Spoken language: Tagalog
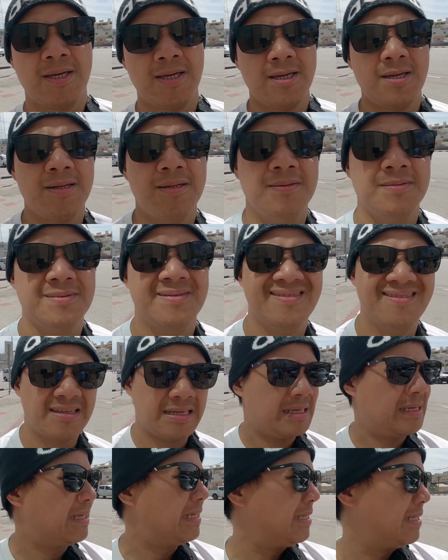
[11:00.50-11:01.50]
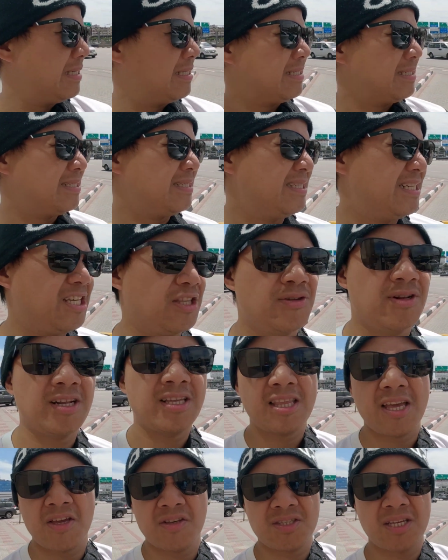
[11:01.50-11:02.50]
Ayan. Dito na
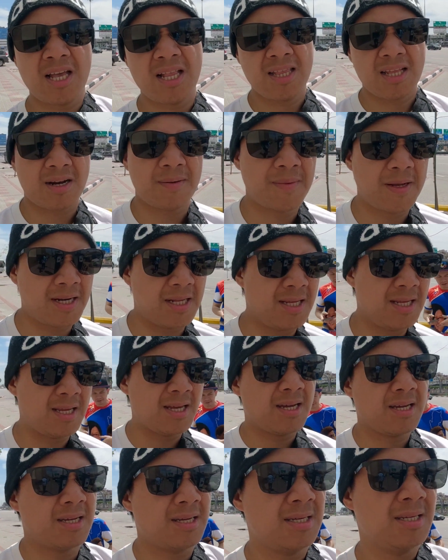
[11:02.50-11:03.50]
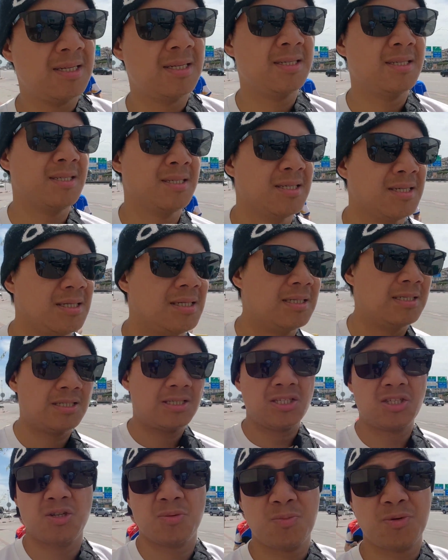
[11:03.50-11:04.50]
tayo sa Alramania.
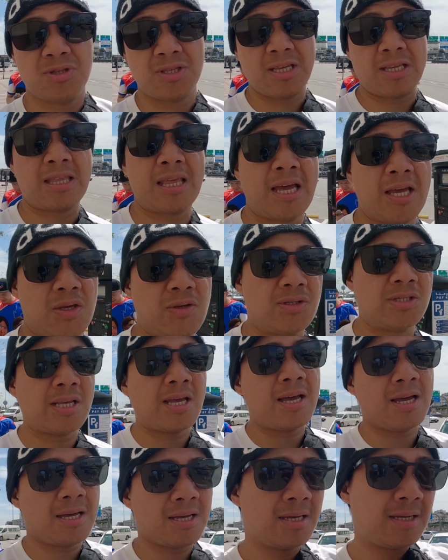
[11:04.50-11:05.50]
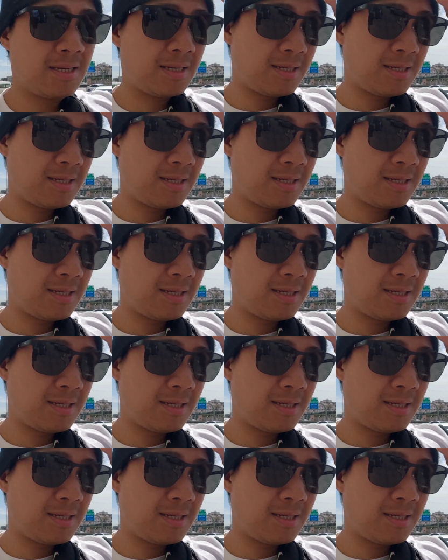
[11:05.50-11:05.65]
So, punta tayo sa